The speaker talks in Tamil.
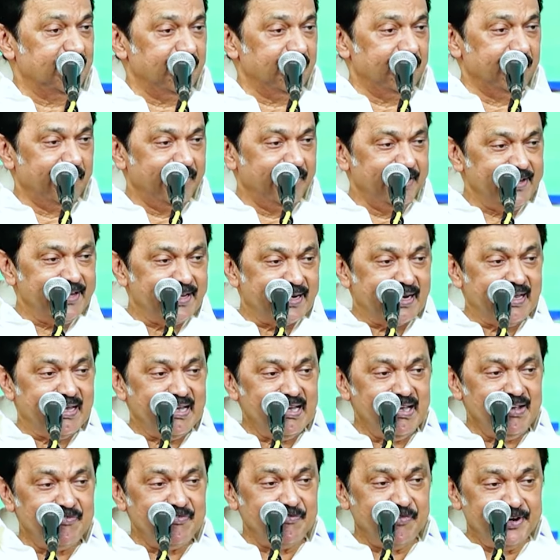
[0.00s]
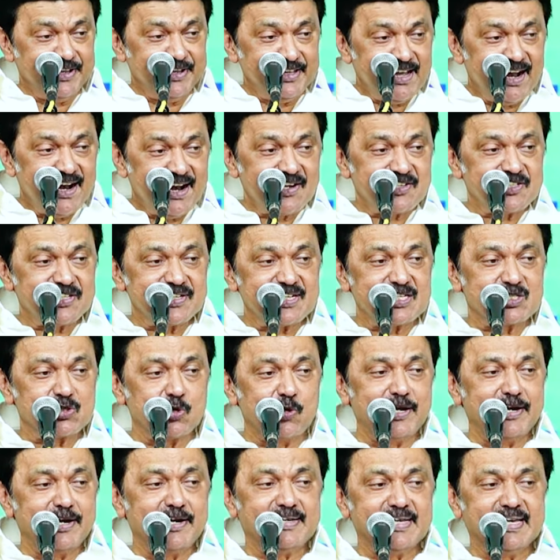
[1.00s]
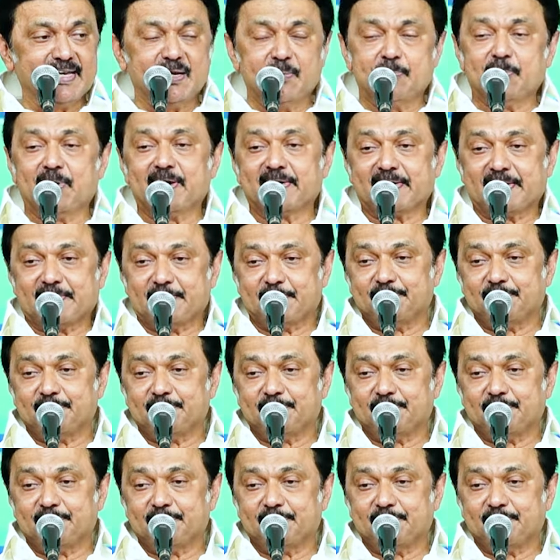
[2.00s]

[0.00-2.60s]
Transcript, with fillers: விடியலை விடியாட்சின்னு சொல்லிக்கிட்டே இருப்பாங்க